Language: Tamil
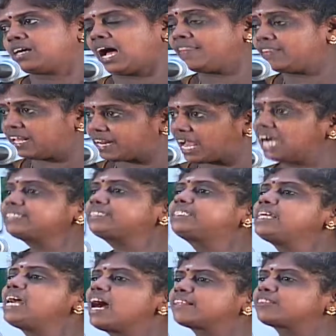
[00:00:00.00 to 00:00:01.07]
அதில்
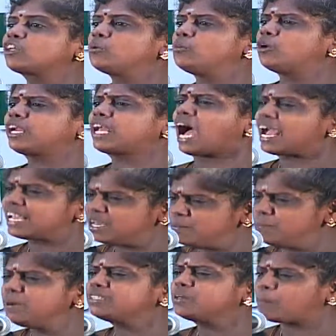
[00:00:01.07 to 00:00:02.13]
நாச்சியார் திருமொழி
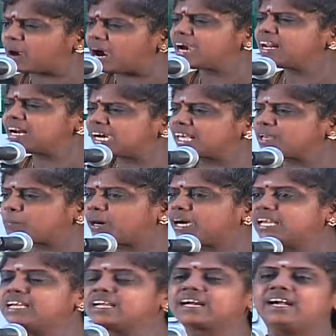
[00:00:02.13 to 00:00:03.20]
ஐம்பது பாடல்களை
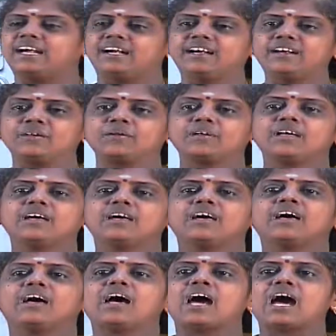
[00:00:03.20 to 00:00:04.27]
படியுங்கள்
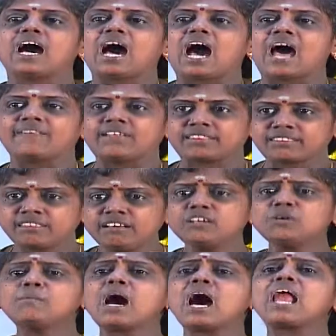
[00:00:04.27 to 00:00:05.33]
அந்த
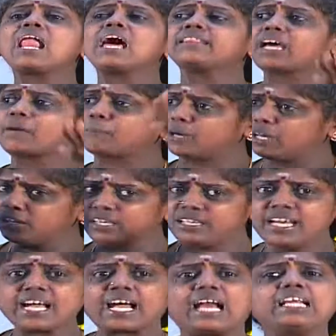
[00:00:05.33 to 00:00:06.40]
திருமால் அந்த
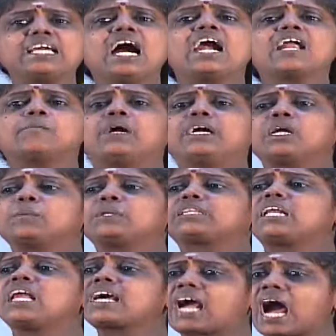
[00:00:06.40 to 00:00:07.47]
பெரிய கல்யாண
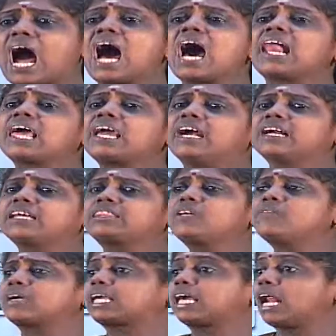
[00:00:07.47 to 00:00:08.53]
மண்டபத்தில் காலை எடுத்து
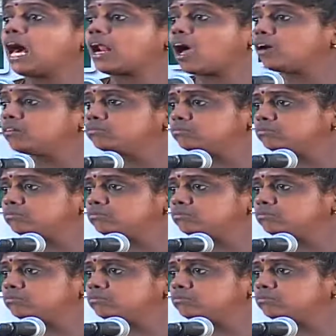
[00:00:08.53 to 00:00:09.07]
வைக்கிறாராம்